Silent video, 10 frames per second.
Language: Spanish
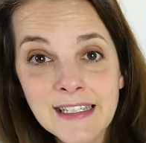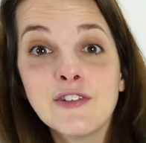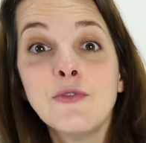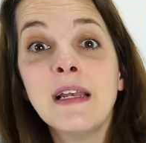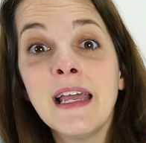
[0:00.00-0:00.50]

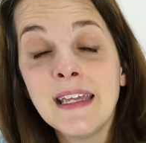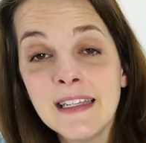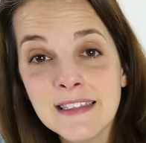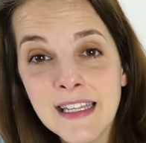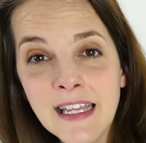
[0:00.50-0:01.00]
como el
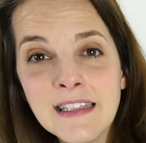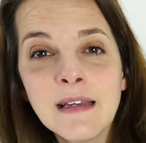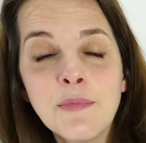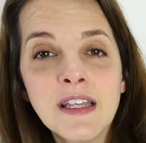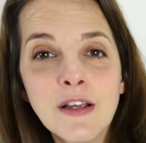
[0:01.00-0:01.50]
AXTI,
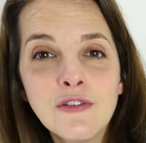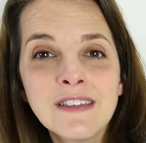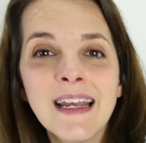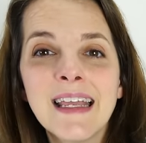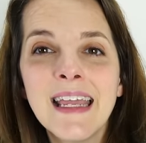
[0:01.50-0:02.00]
se pueden
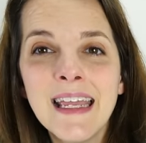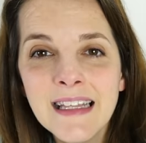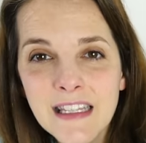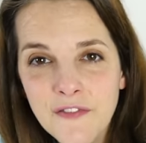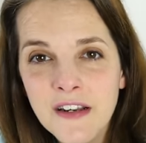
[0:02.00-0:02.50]
encontrar
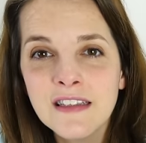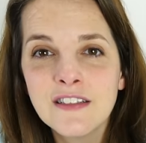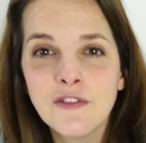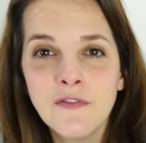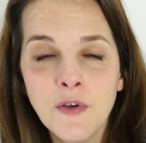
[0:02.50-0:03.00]
en
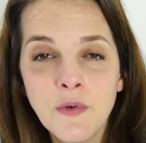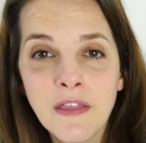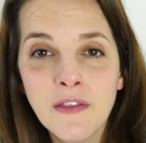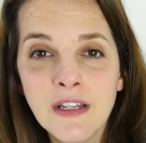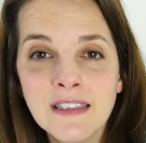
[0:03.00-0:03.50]
diferentes
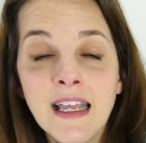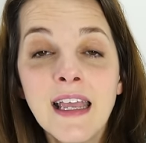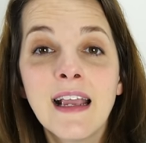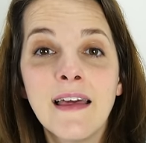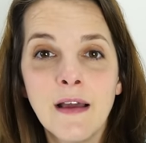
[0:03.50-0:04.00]
configuraciones,
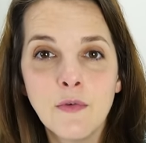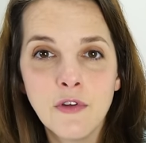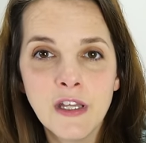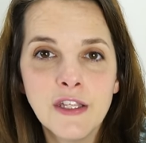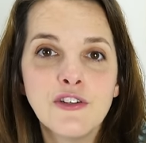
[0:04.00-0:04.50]
cada
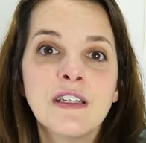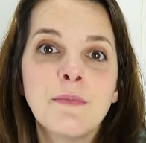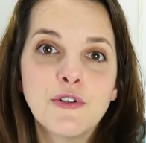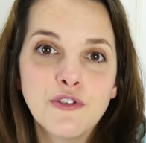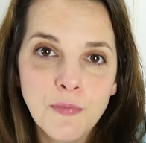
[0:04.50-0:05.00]
uno de ellos y
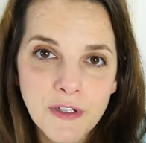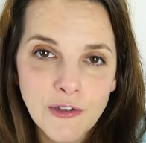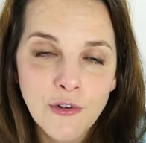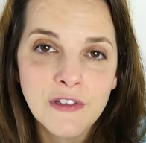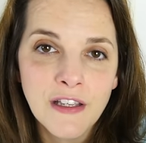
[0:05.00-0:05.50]
por
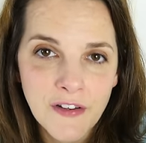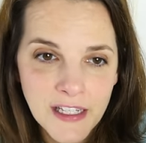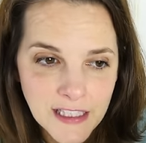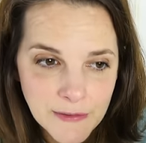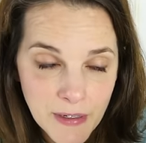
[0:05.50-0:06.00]
supuesto con
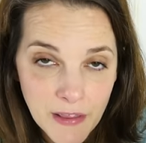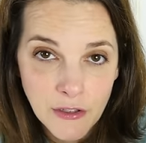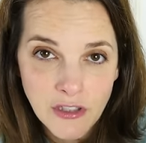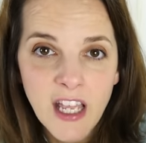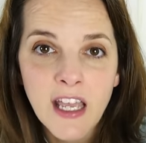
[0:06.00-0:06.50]
diferentes
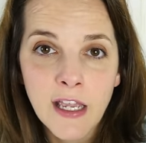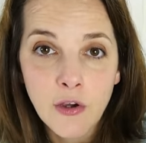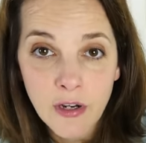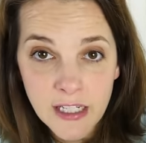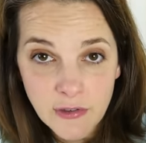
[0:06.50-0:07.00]
precios. En
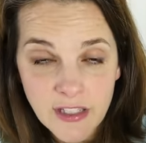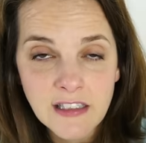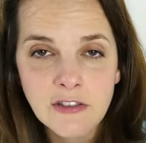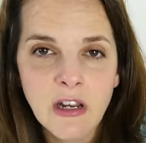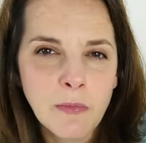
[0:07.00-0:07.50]
concreto
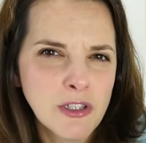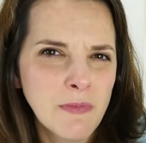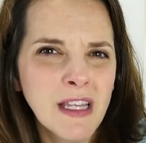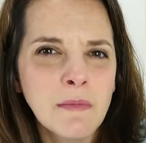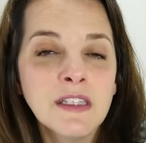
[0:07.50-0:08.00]
este son
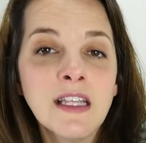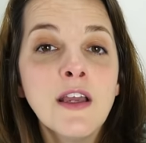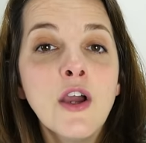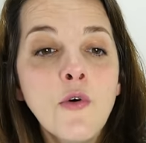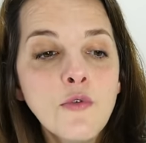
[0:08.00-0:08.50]
aproximadamente
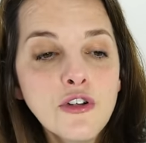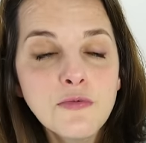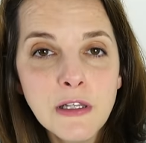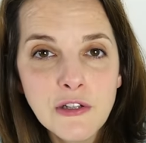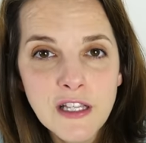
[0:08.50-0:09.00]
unos
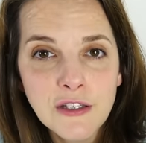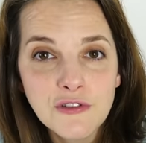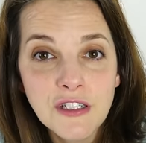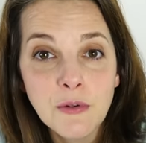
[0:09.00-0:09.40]
1.200